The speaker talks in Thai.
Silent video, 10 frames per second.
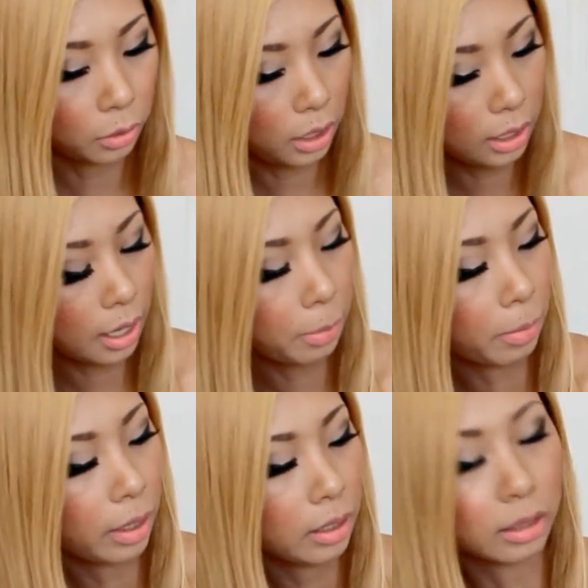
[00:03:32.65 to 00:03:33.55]
ตัวนี้นะคะ แบ
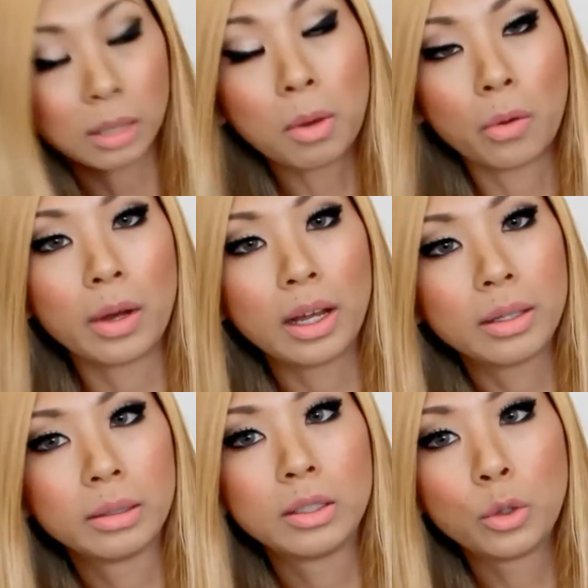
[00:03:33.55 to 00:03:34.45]
บว่าอย่างที่บอกว่า
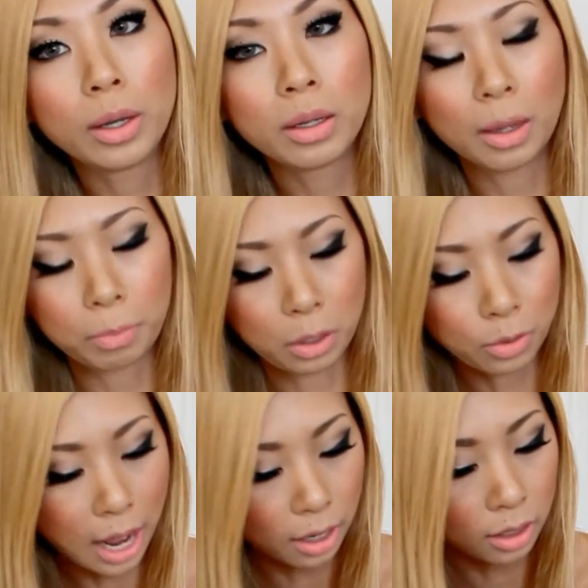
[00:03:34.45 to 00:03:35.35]
ช่วยกับผิว
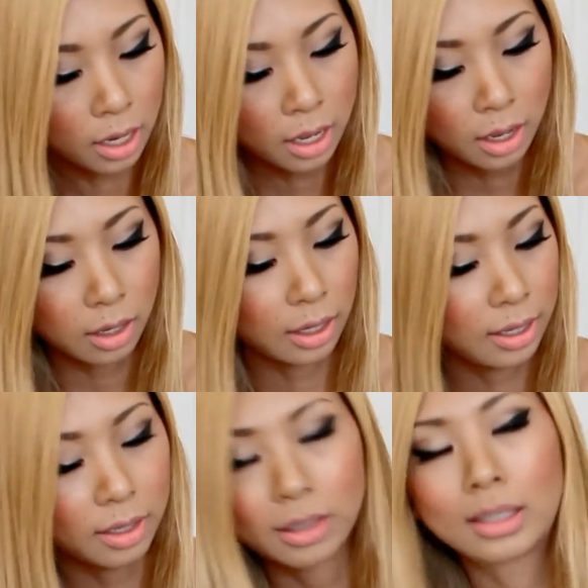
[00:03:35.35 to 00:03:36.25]
หนัง
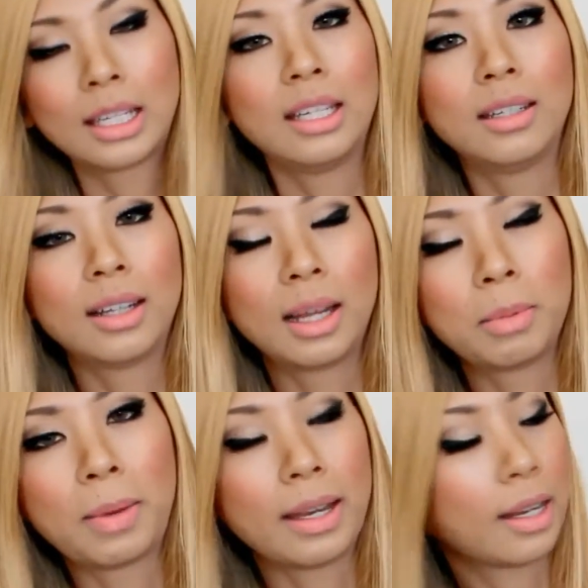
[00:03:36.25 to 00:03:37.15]
clear skin อะไร
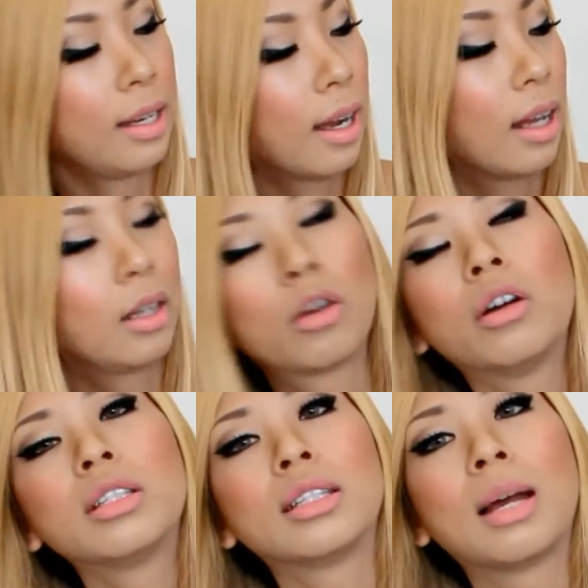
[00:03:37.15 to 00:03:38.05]
ประมาณอย่างนี้นะคะ แล้ว
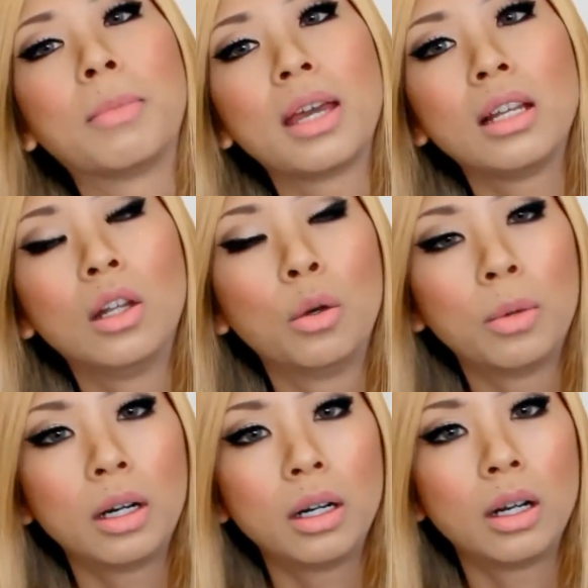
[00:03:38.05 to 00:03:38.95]
ก็จะทำให้
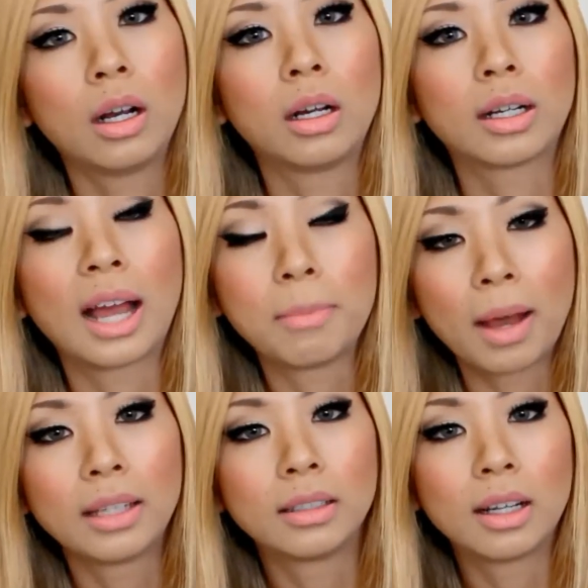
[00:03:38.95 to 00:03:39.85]
lower ไข
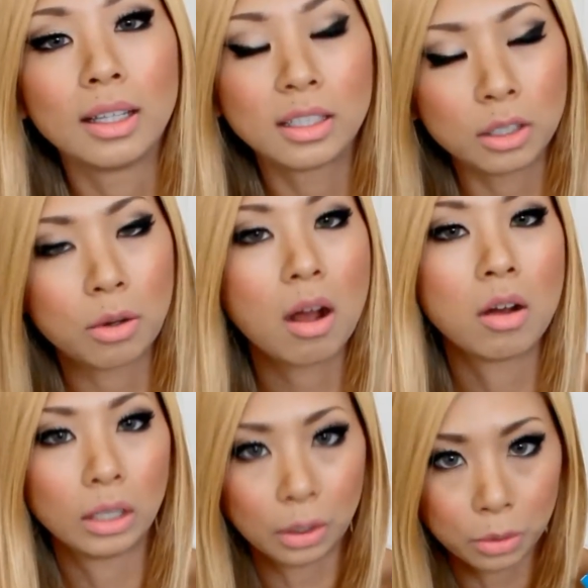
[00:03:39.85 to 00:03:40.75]
มัน คอเลสเตอรอล
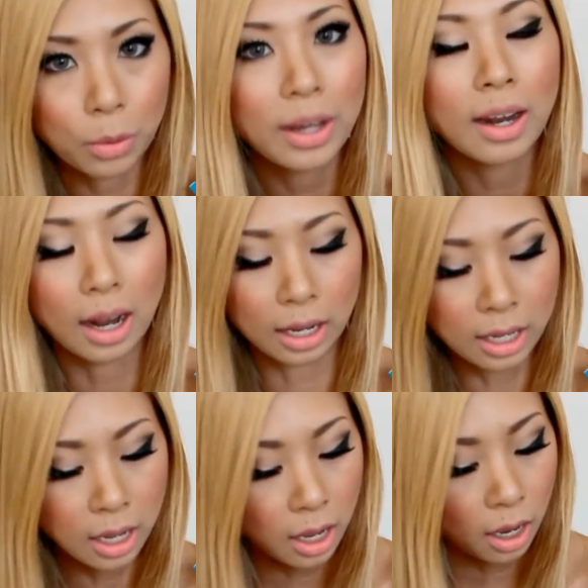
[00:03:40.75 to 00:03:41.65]
ของเราด้วยนะคะ